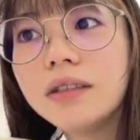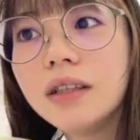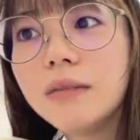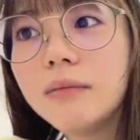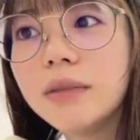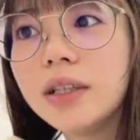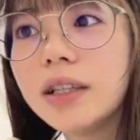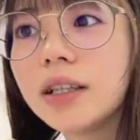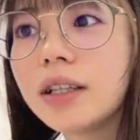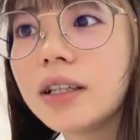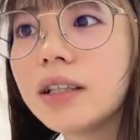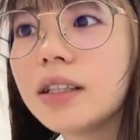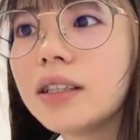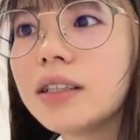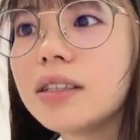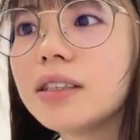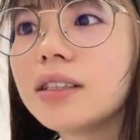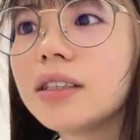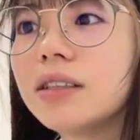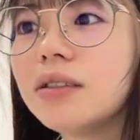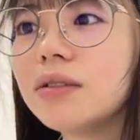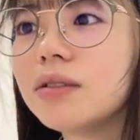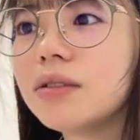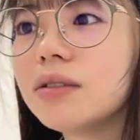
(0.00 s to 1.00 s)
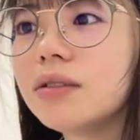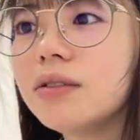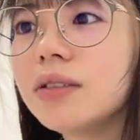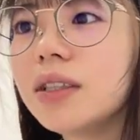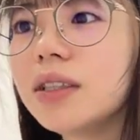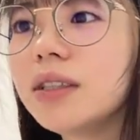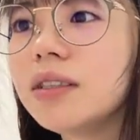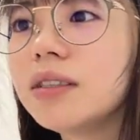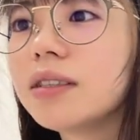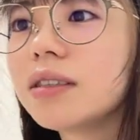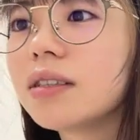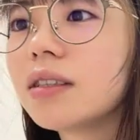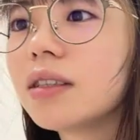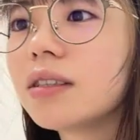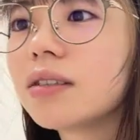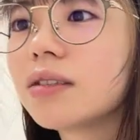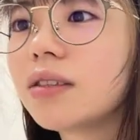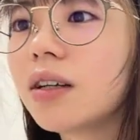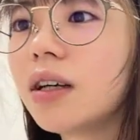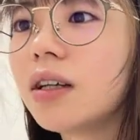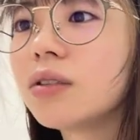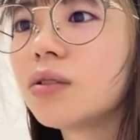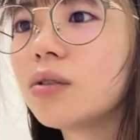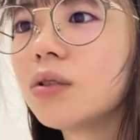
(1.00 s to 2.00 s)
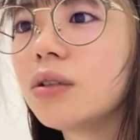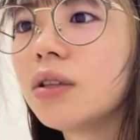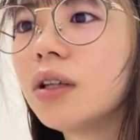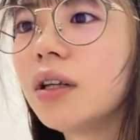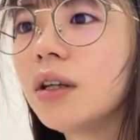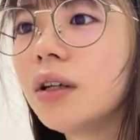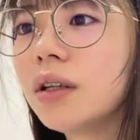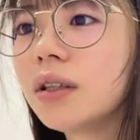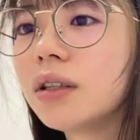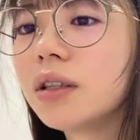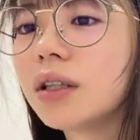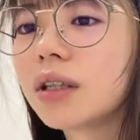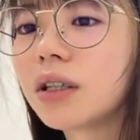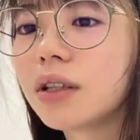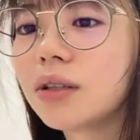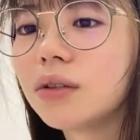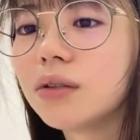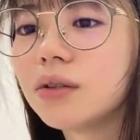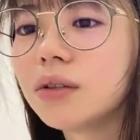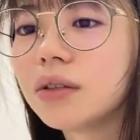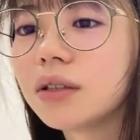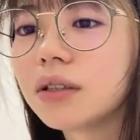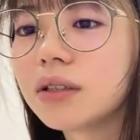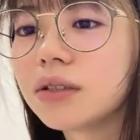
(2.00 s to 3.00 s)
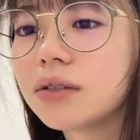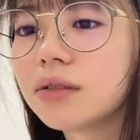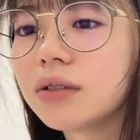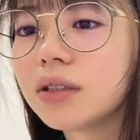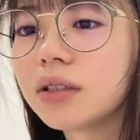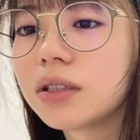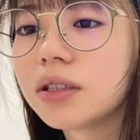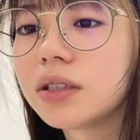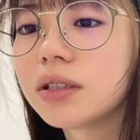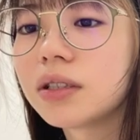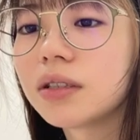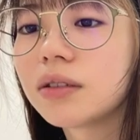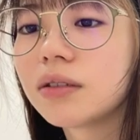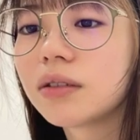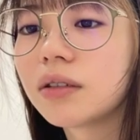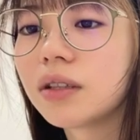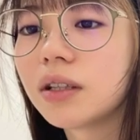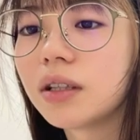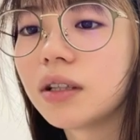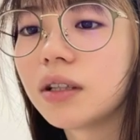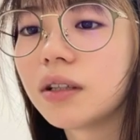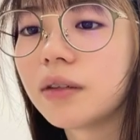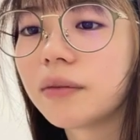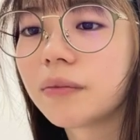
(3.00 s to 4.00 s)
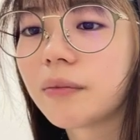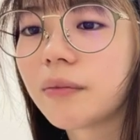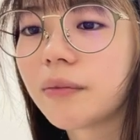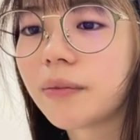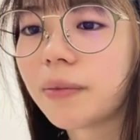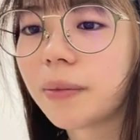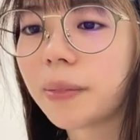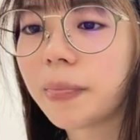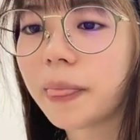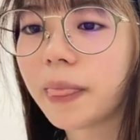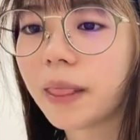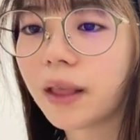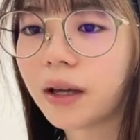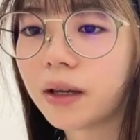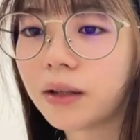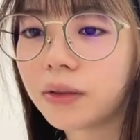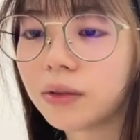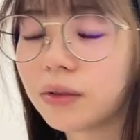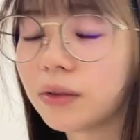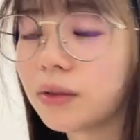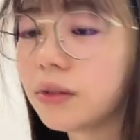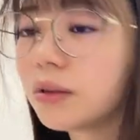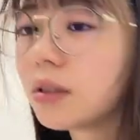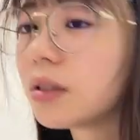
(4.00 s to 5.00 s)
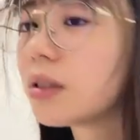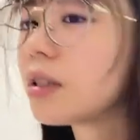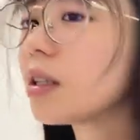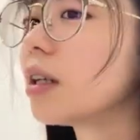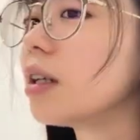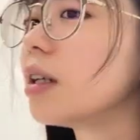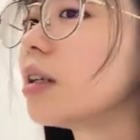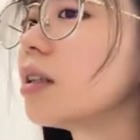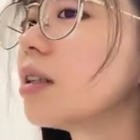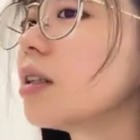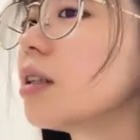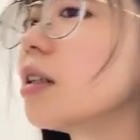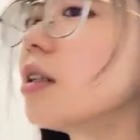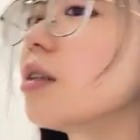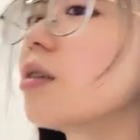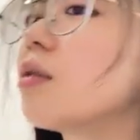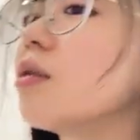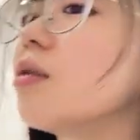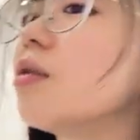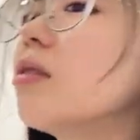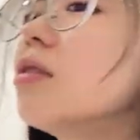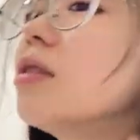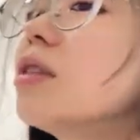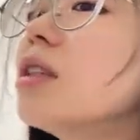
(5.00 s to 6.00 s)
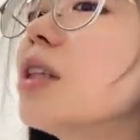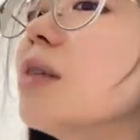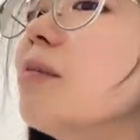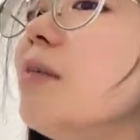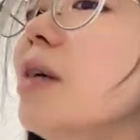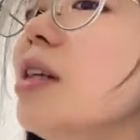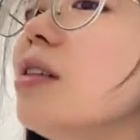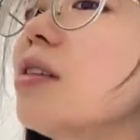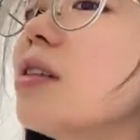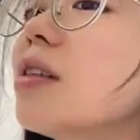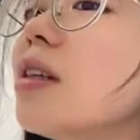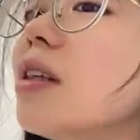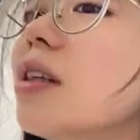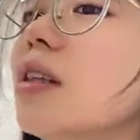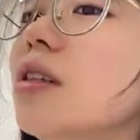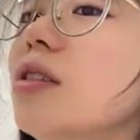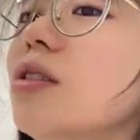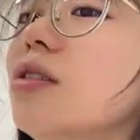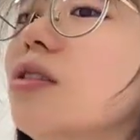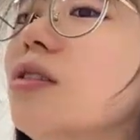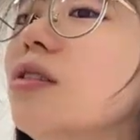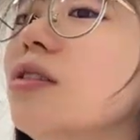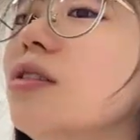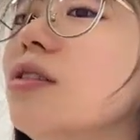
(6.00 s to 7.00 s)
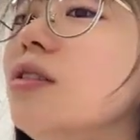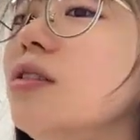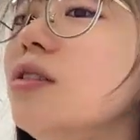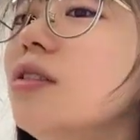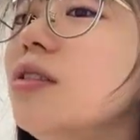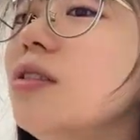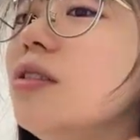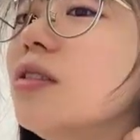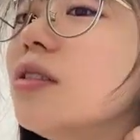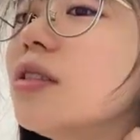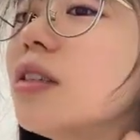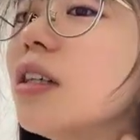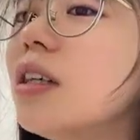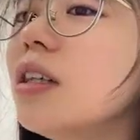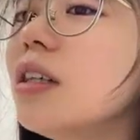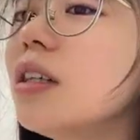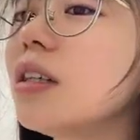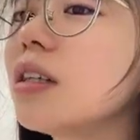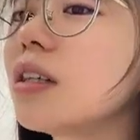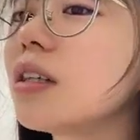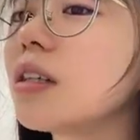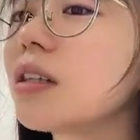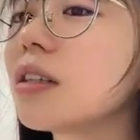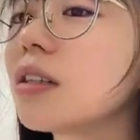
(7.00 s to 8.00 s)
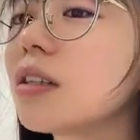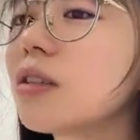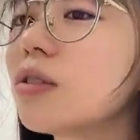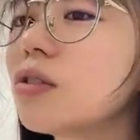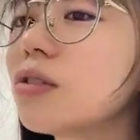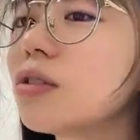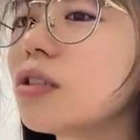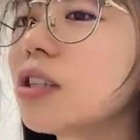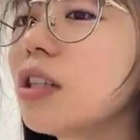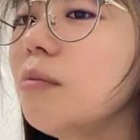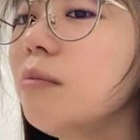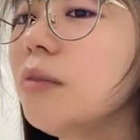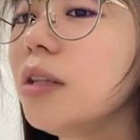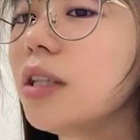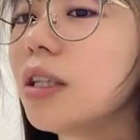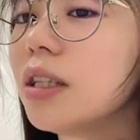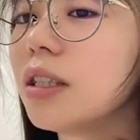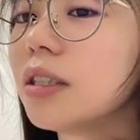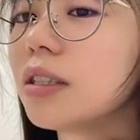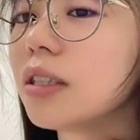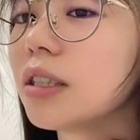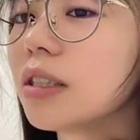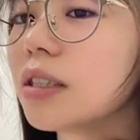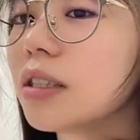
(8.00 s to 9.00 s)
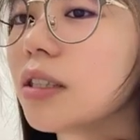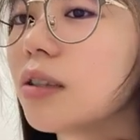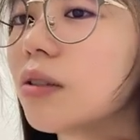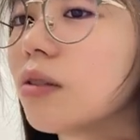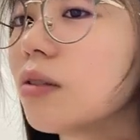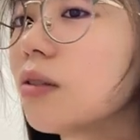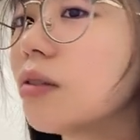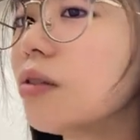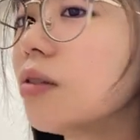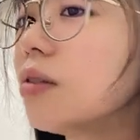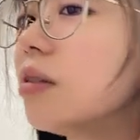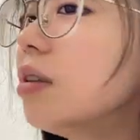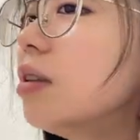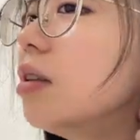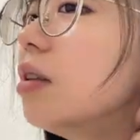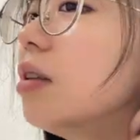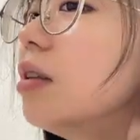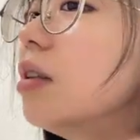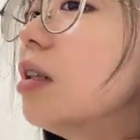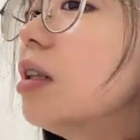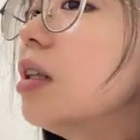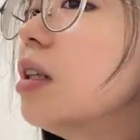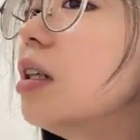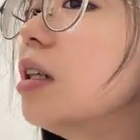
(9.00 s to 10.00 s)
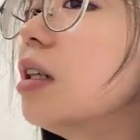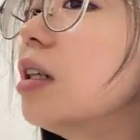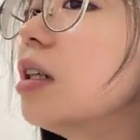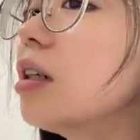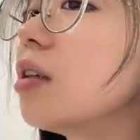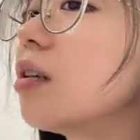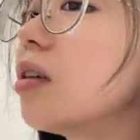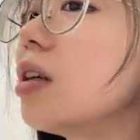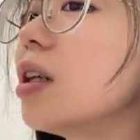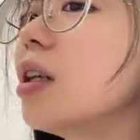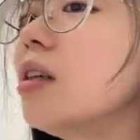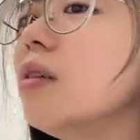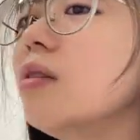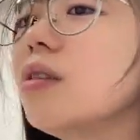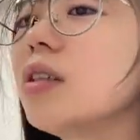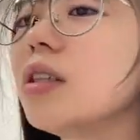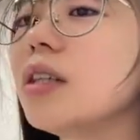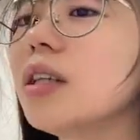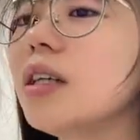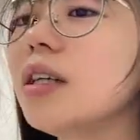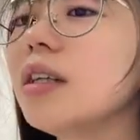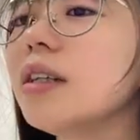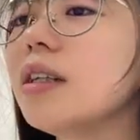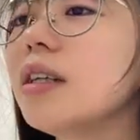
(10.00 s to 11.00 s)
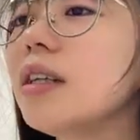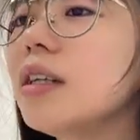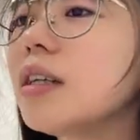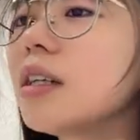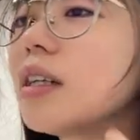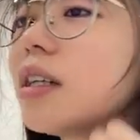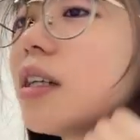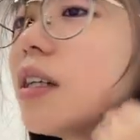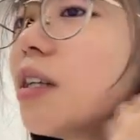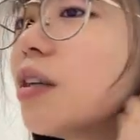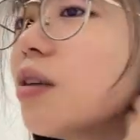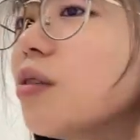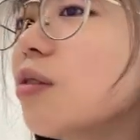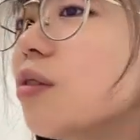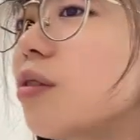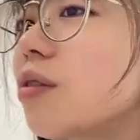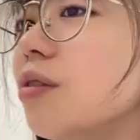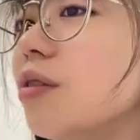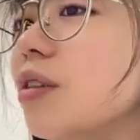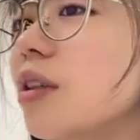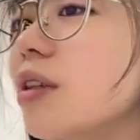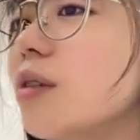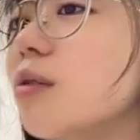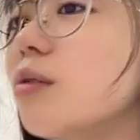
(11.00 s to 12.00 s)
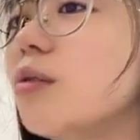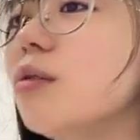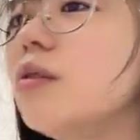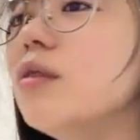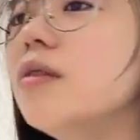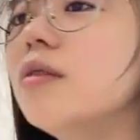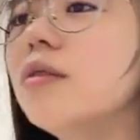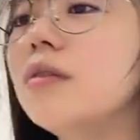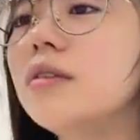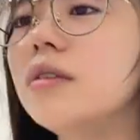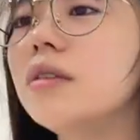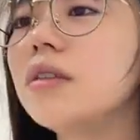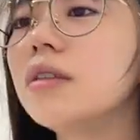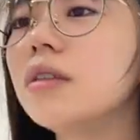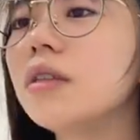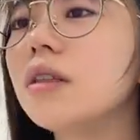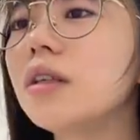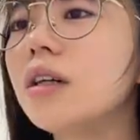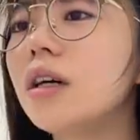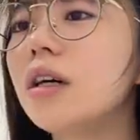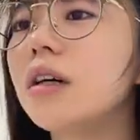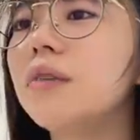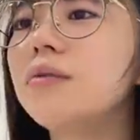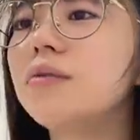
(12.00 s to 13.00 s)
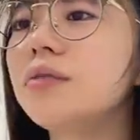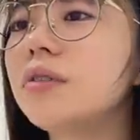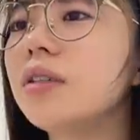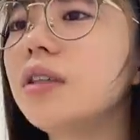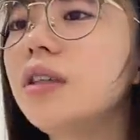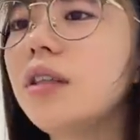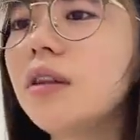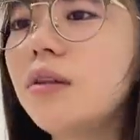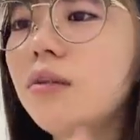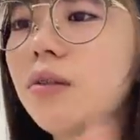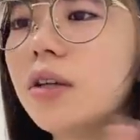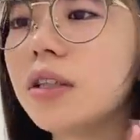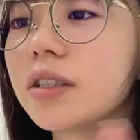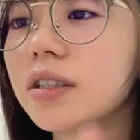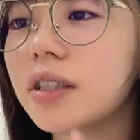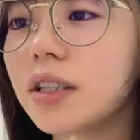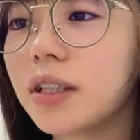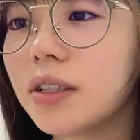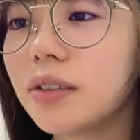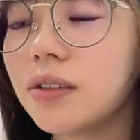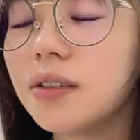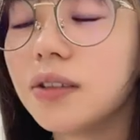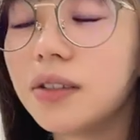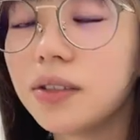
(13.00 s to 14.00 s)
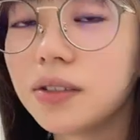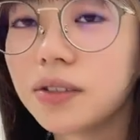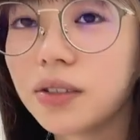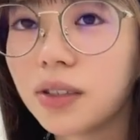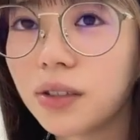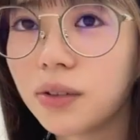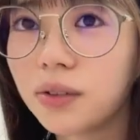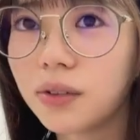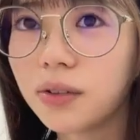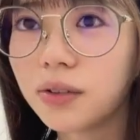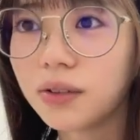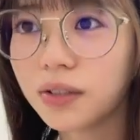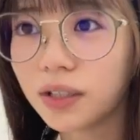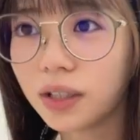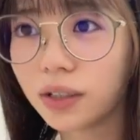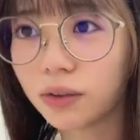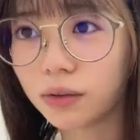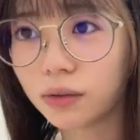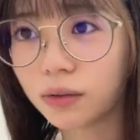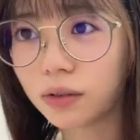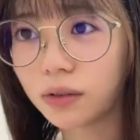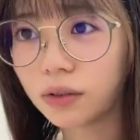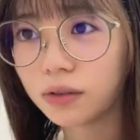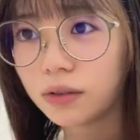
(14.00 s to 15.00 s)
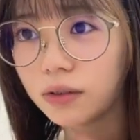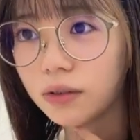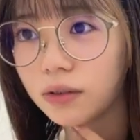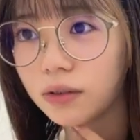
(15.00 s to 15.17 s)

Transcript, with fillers: 上見上げて下を上に突き出すとあそうだけど私それじゃなくてあのてかあのここのさ前言ってたさ乳ュニューサみたいなやつあるじゃんこのこれを鍛えたいから寝転んでこうあ腹筋の顎はないよ寝転んでこ